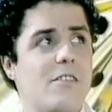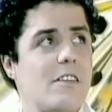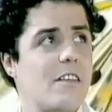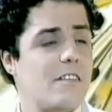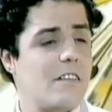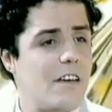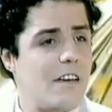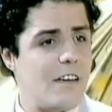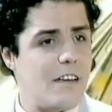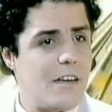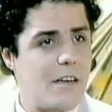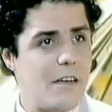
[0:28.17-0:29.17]

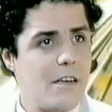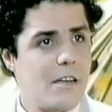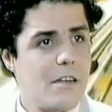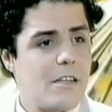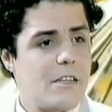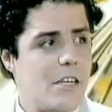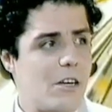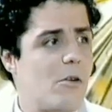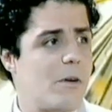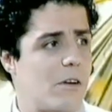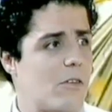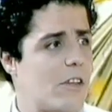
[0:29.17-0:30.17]
fantasía es del
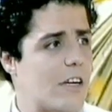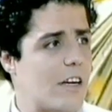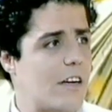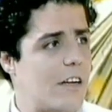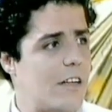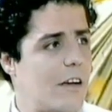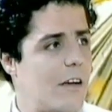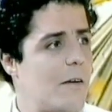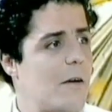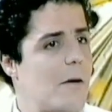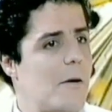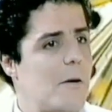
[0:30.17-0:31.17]
gobierno de Canarias
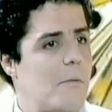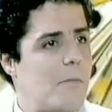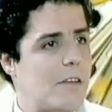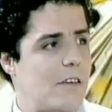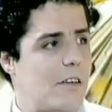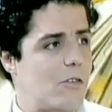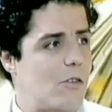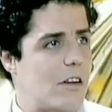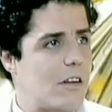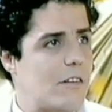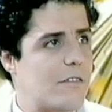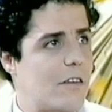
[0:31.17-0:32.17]
paseando a
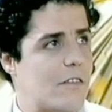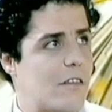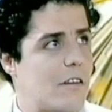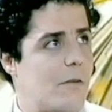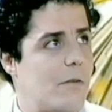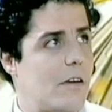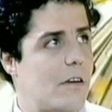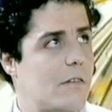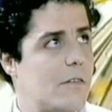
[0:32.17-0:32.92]
García Sanabria.